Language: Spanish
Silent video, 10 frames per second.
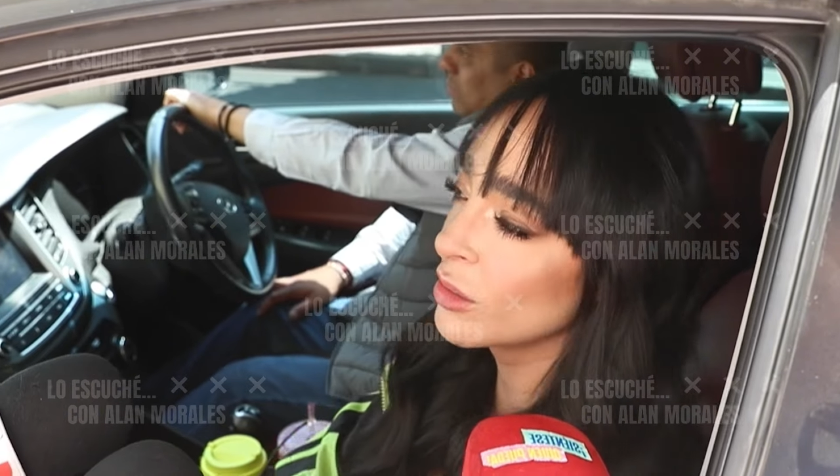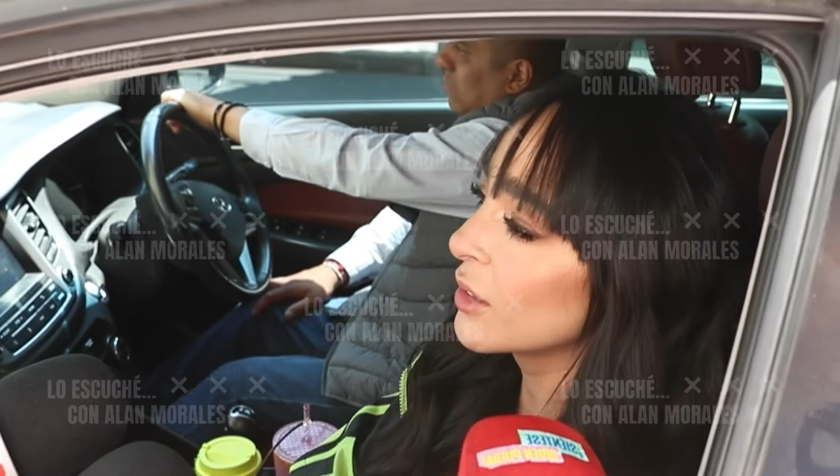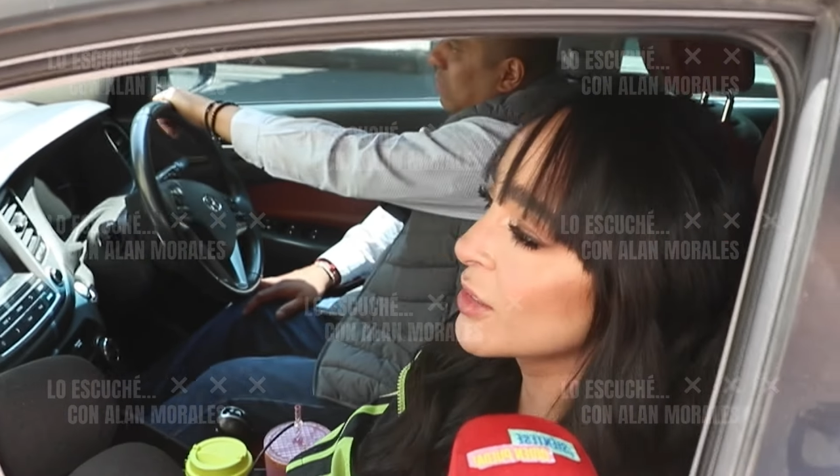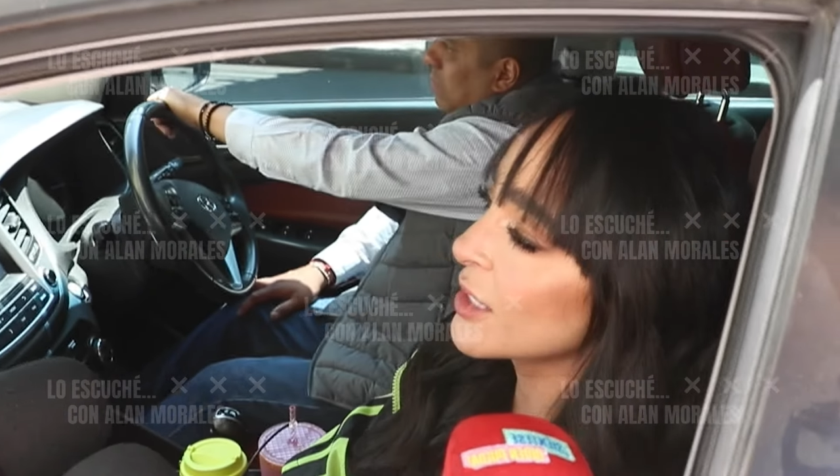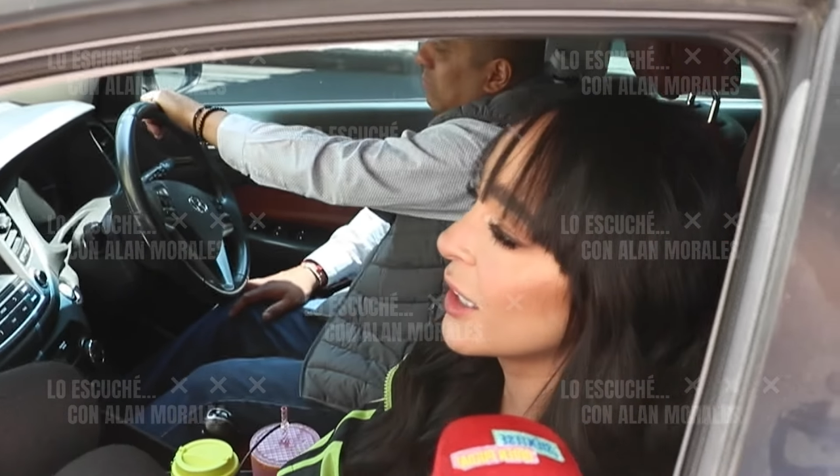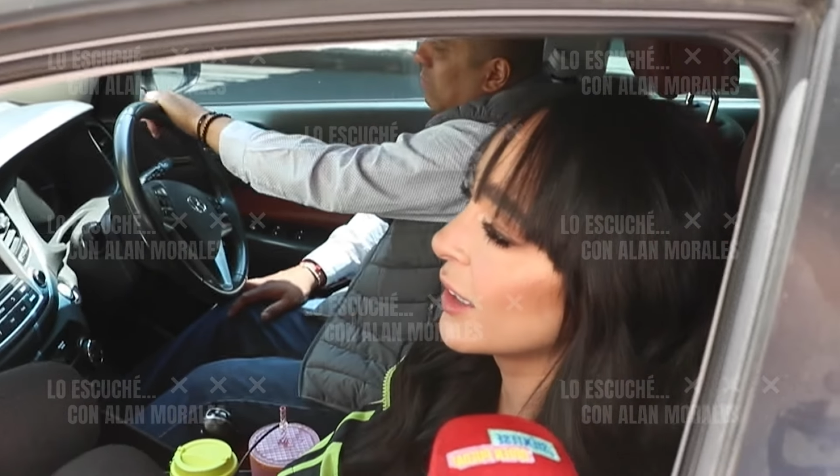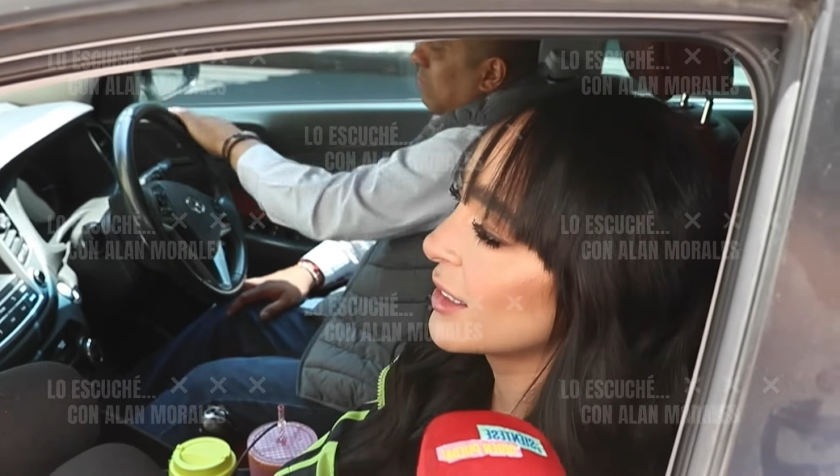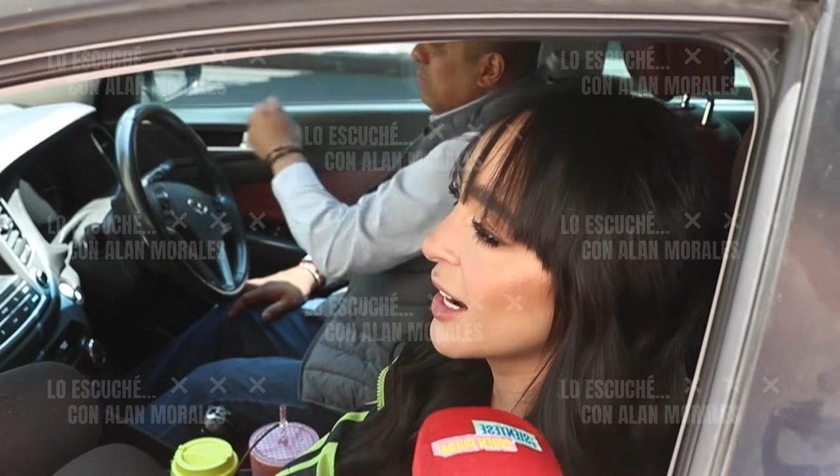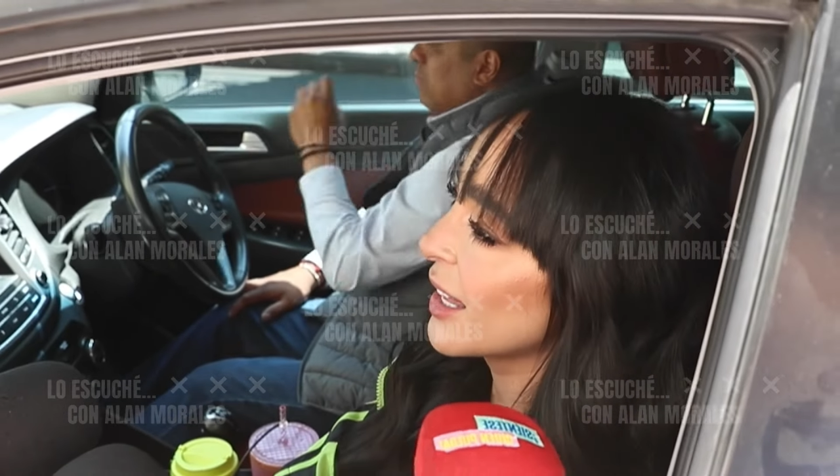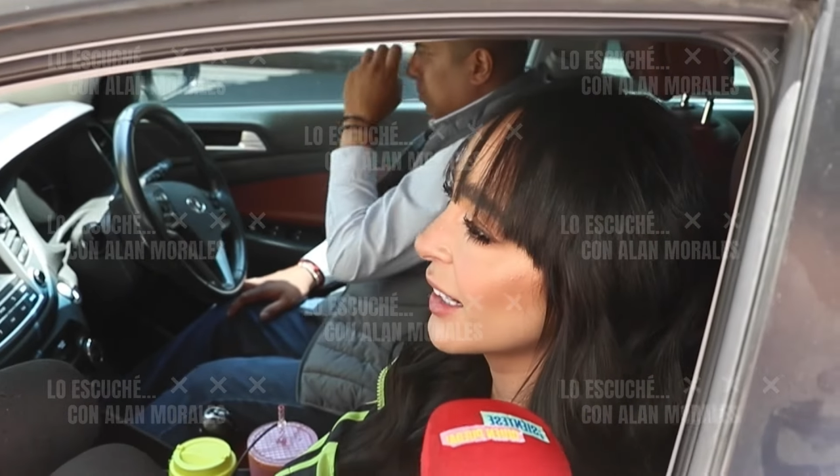o sea,
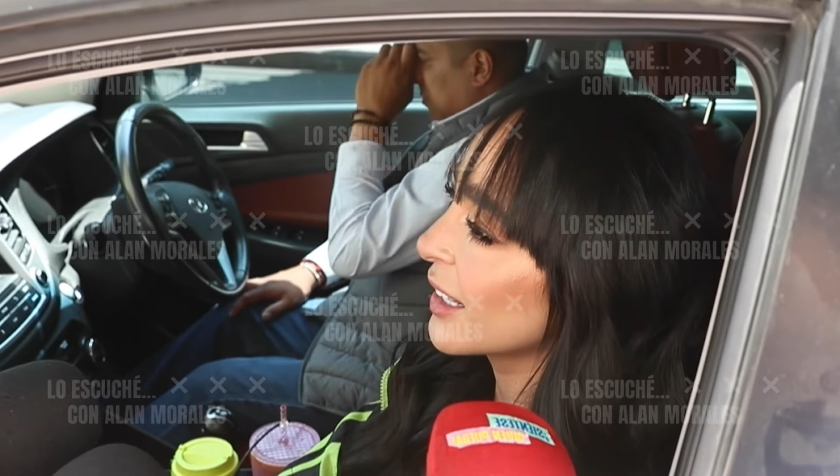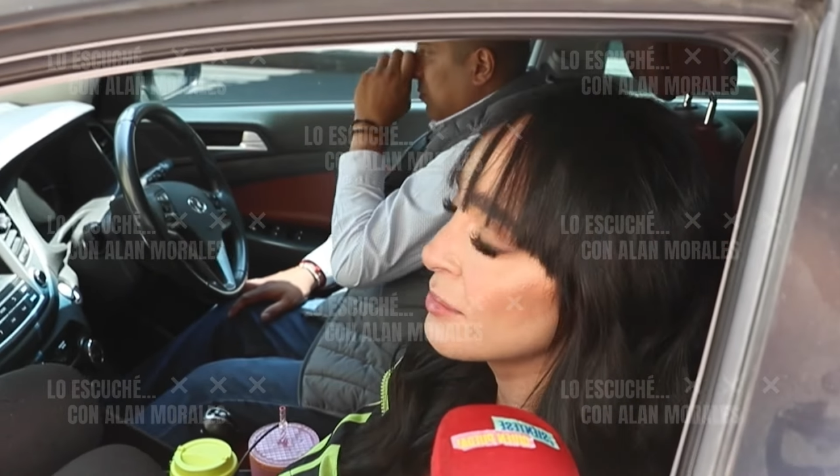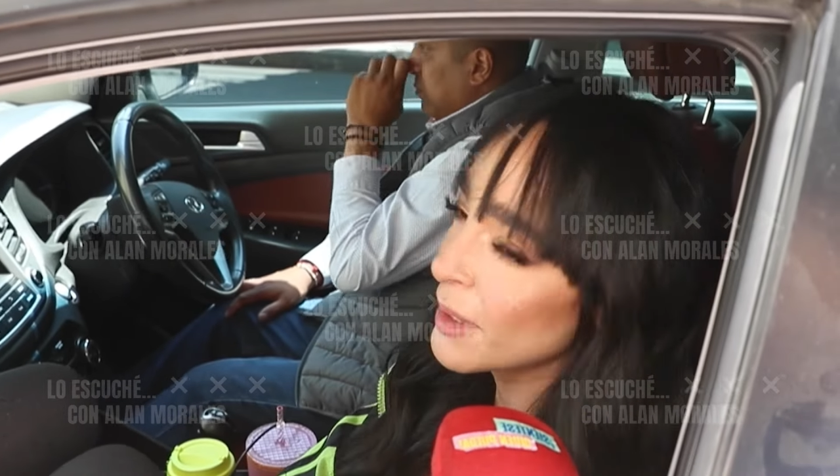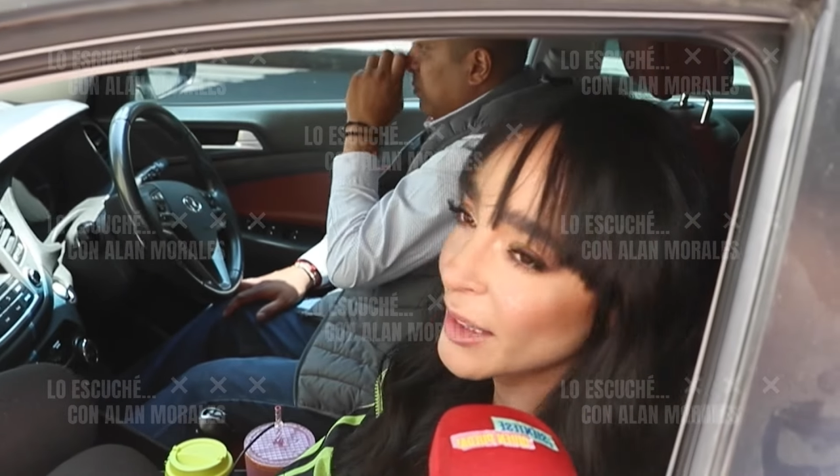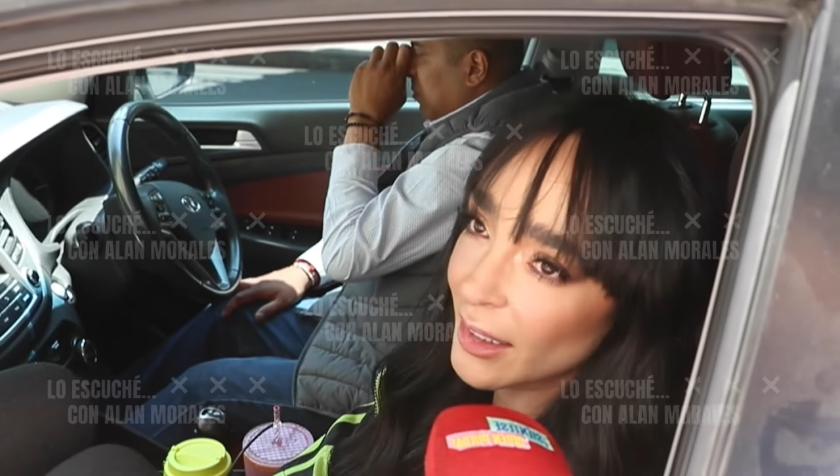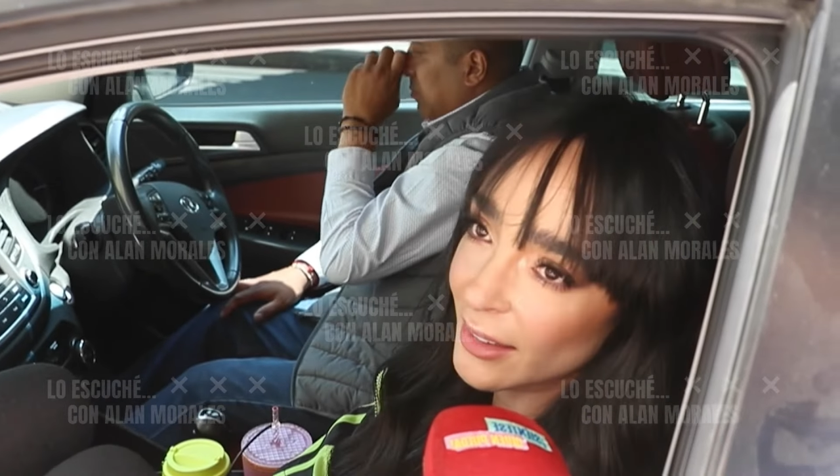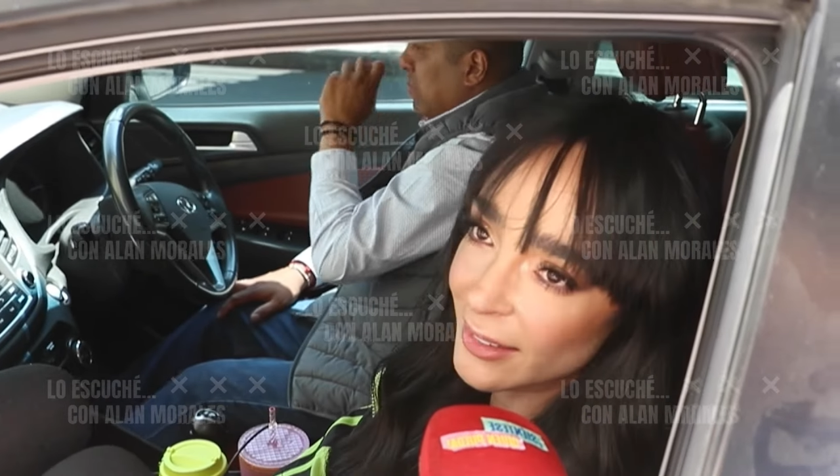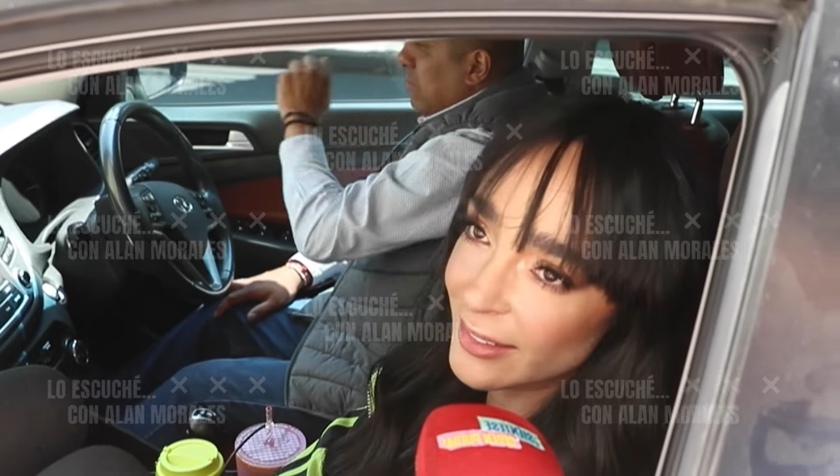ya deja de inventar,